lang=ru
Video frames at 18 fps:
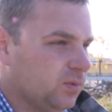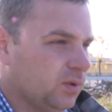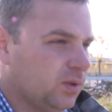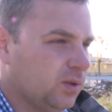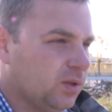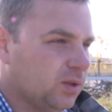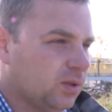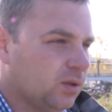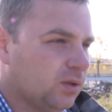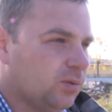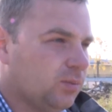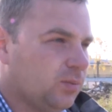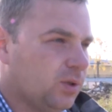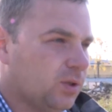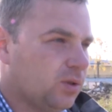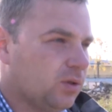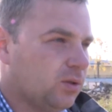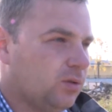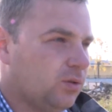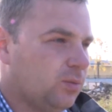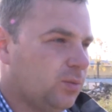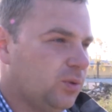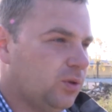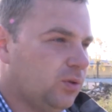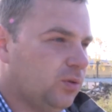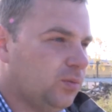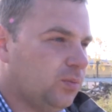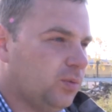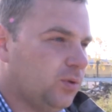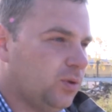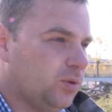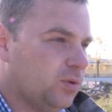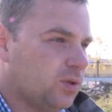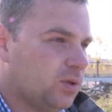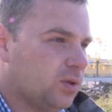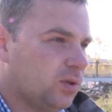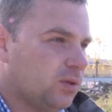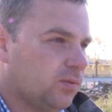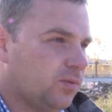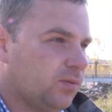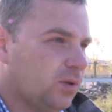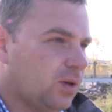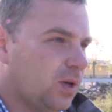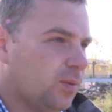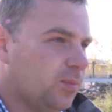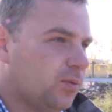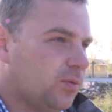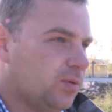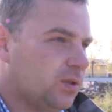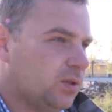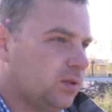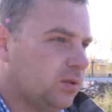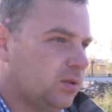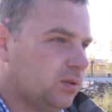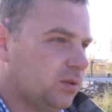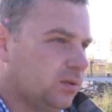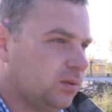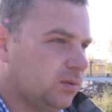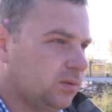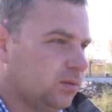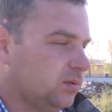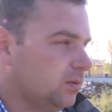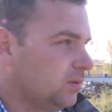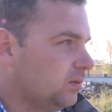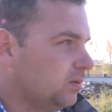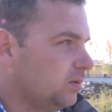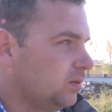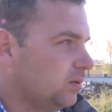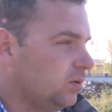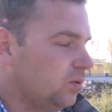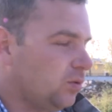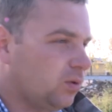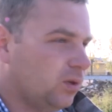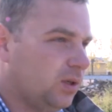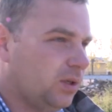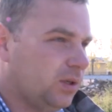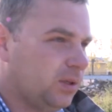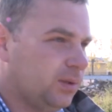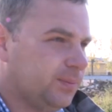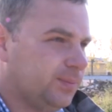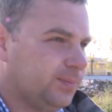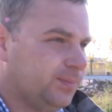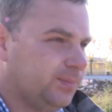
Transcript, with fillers: где-то метр глубиной, придется выкапывать до глины.